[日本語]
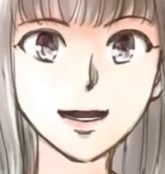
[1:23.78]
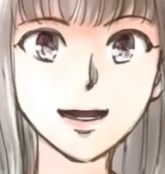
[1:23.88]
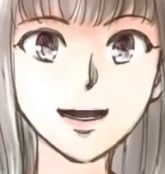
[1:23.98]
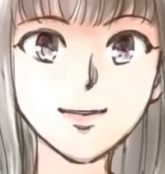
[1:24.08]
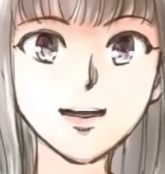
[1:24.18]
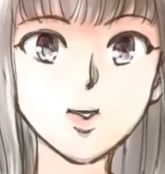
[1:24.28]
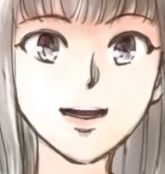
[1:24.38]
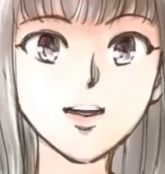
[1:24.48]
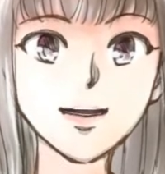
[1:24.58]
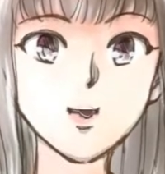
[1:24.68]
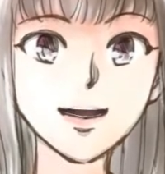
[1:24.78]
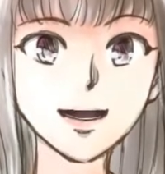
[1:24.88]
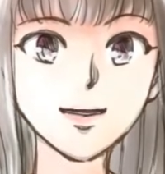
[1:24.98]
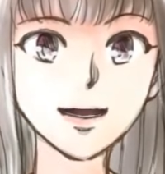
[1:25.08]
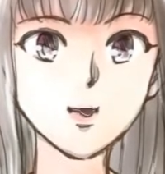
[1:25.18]
学習塾な
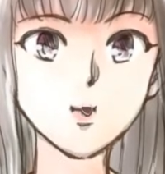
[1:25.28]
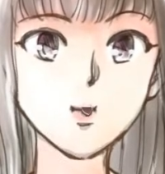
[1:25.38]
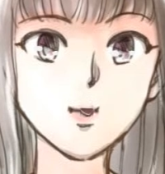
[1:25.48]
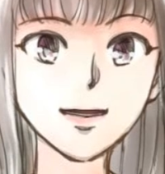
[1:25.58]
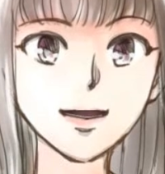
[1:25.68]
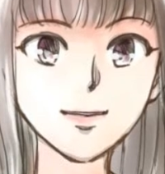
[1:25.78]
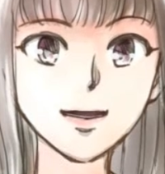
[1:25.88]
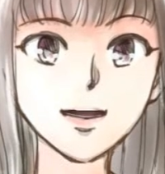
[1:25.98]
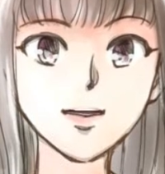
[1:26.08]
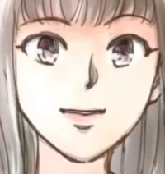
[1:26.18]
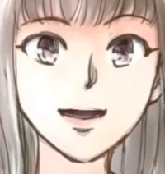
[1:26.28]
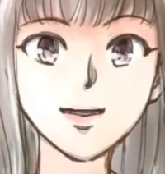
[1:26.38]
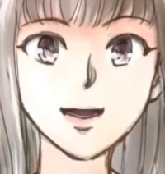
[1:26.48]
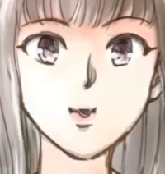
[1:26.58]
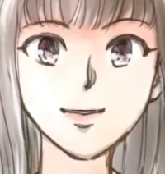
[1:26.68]
どで新たなクラスター
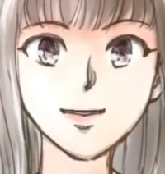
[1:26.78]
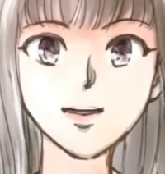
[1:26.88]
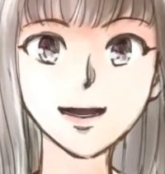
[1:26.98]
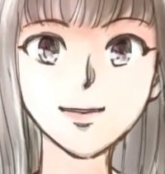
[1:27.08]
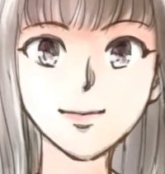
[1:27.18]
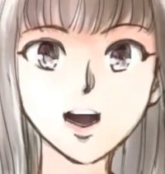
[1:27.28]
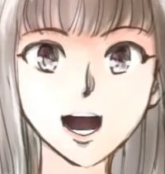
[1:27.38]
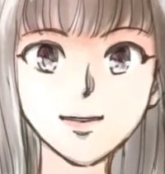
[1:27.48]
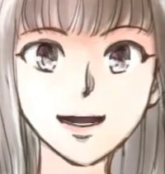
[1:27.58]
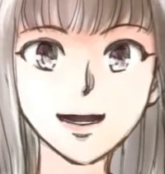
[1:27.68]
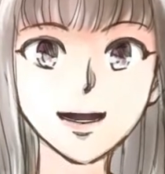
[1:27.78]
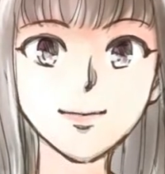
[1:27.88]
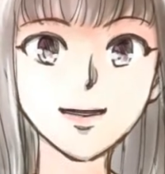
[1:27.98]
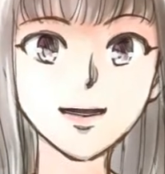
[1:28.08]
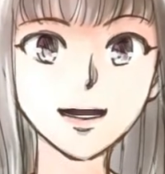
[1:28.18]
が相次ぐ一方、
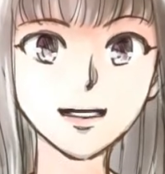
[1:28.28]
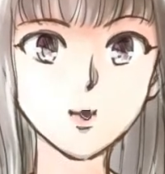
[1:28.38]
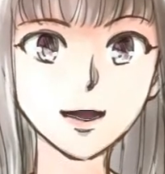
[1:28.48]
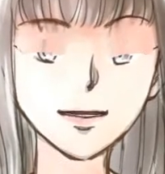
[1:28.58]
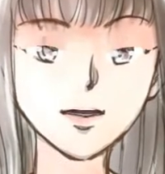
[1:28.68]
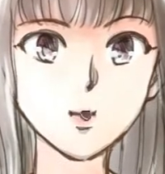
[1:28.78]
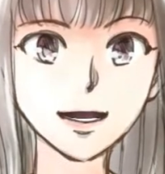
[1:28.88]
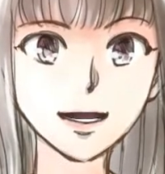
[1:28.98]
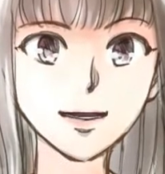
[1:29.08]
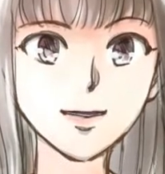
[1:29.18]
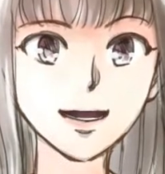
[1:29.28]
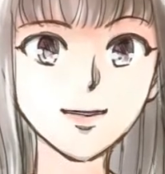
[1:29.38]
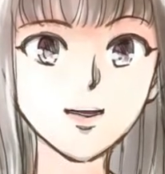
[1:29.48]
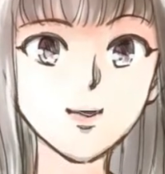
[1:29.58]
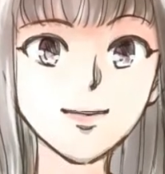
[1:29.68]
136人の感
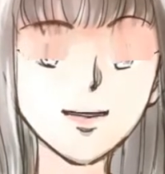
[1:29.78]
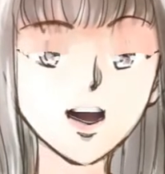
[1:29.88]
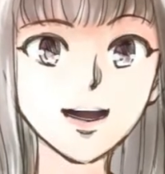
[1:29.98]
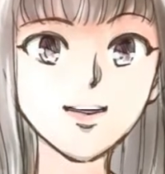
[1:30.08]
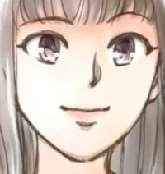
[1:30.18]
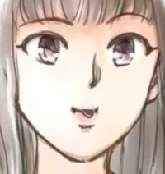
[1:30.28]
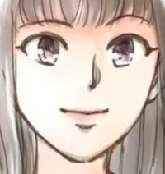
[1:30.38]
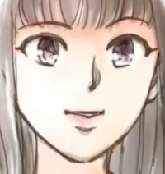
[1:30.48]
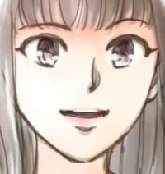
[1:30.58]
染経路が不明で